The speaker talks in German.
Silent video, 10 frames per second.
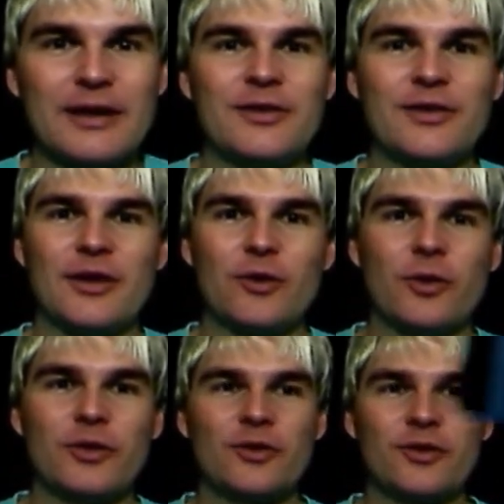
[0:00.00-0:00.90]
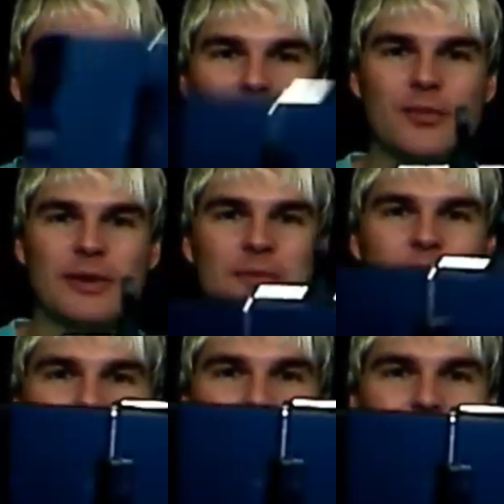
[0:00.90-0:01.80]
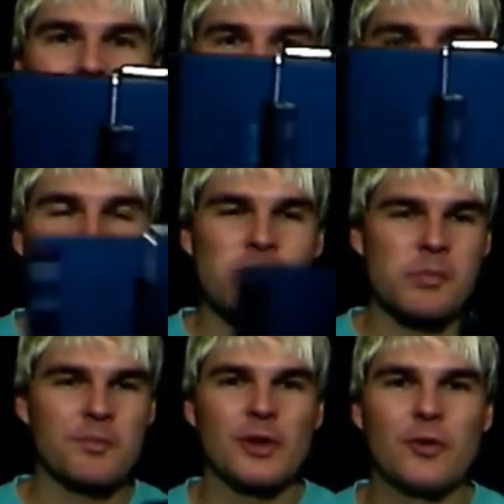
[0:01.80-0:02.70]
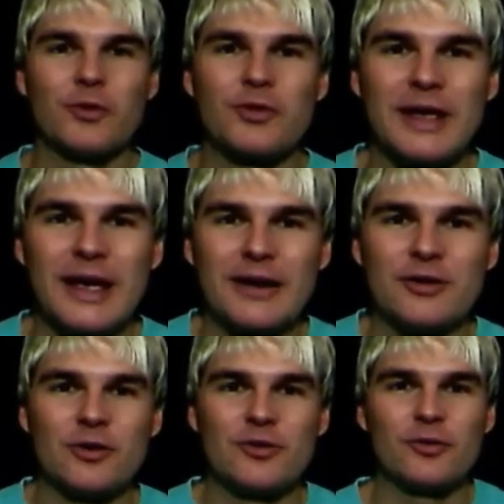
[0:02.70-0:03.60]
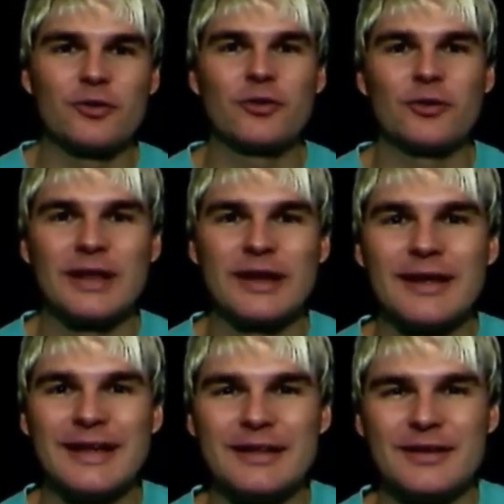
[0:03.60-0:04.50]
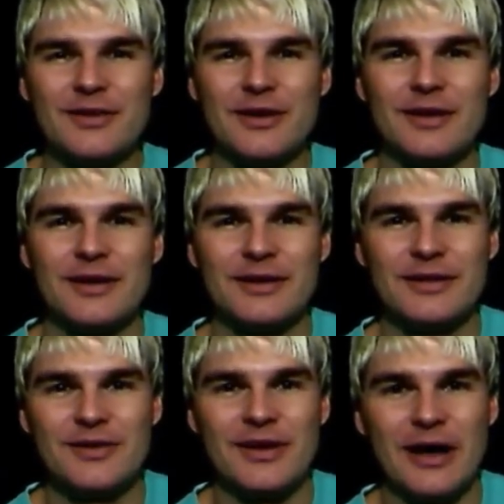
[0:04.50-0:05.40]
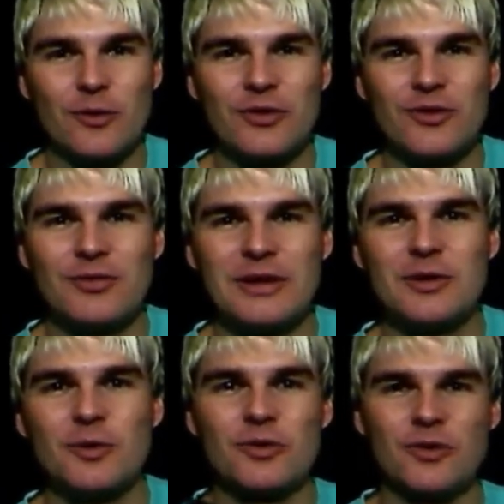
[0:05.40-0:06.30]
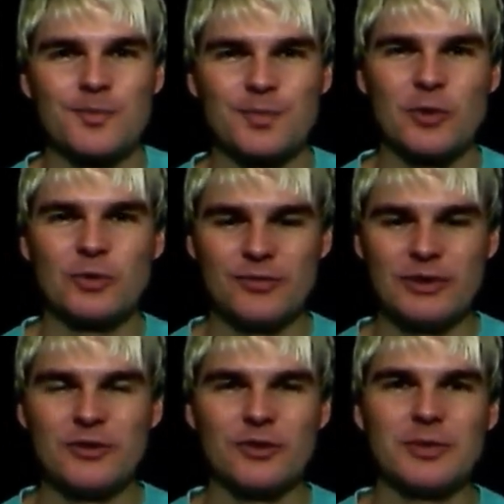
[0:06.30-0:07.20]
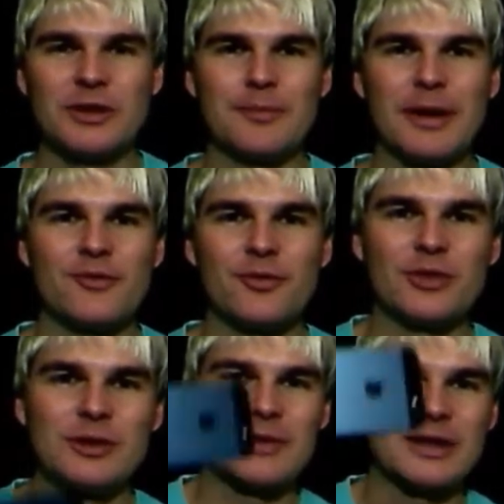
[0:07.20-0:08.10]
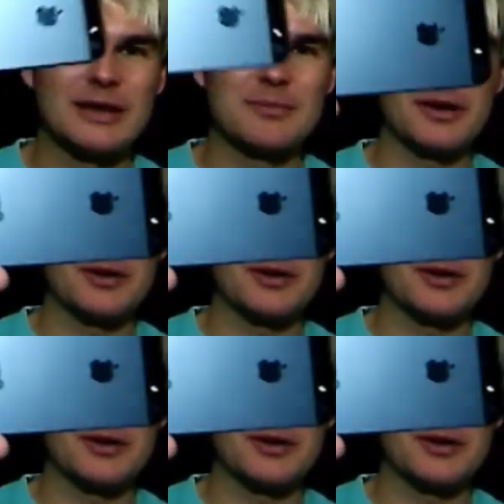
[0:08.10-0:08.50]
ist äußerst bequem zu halten und eine tolle Funktion, denn diese, diese Außenvideos oder Videos mit dem iPhone, die man dann immer